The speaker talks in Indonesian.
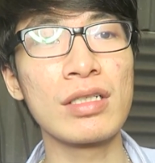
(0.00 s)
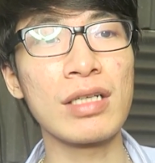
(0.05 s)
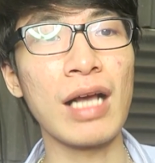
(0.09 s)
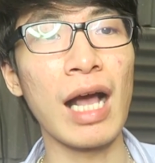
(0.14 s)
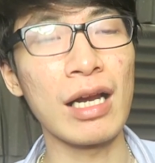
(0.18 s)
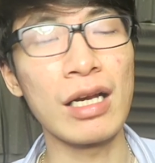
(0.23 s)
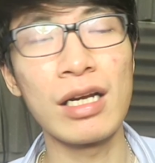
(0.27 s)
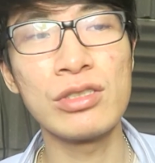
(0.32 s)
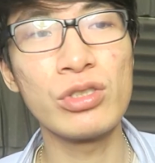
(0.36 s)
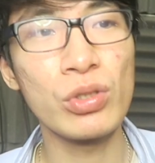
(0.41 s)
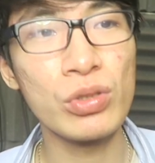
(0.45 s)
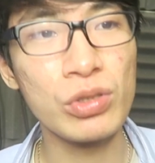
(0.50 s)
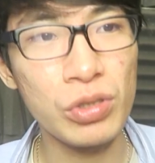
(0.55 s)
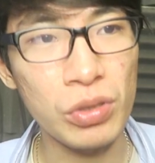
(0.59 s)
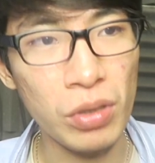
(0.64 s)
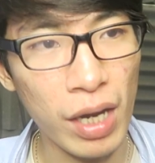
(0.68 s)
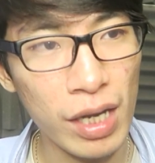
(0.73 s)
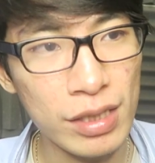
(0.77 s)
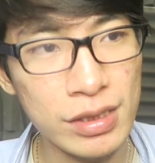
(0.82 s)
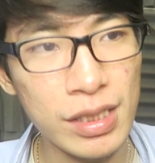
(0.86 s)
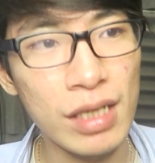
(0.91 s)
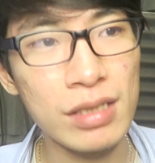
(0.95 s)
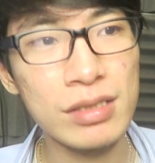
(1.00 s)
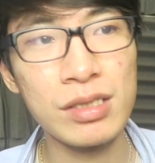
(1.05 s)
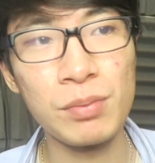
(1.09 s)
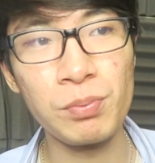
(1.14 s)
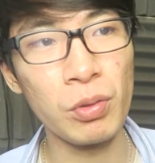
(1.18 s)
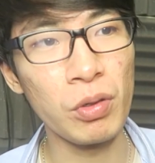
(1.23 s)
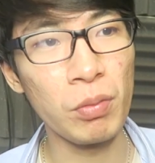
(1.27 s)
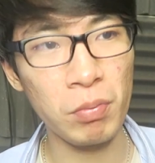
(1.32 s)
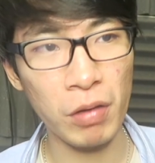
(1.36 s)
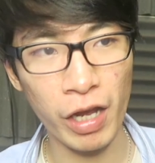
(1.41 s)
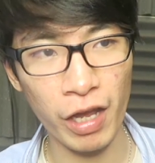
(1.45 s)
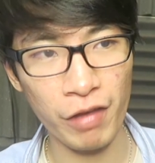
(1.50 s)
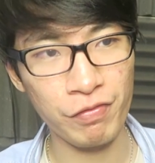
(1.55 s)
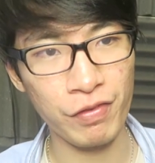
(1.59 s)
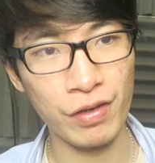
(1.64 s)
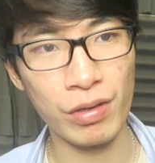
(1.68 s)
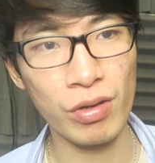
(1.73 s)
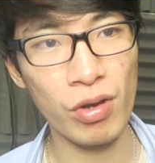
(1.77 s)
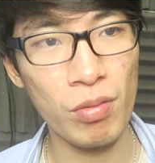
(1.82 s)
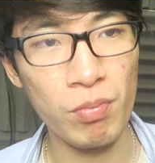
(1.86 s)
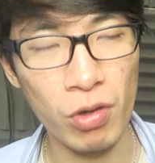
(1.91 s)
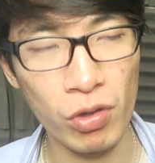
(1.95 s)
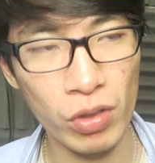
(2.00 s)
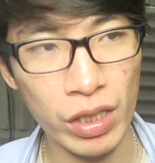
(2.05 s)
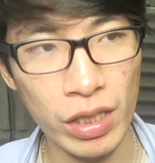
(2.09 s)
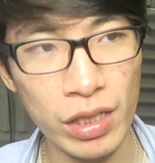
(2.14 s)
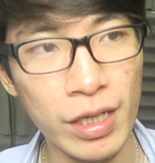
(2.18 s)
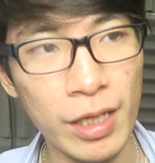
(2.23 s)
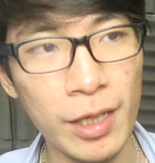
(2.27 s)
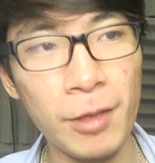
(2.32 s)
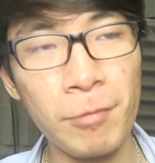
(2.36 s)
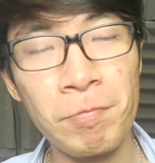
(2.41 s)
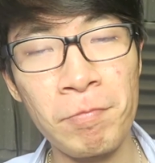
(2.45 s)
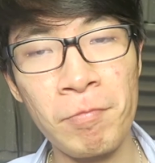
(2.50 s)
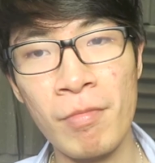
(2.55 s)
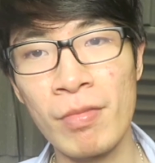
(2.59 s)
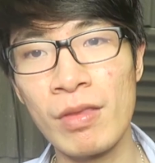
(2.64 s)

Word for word: Karena jujur aja sebelum Kevin ngomong ini,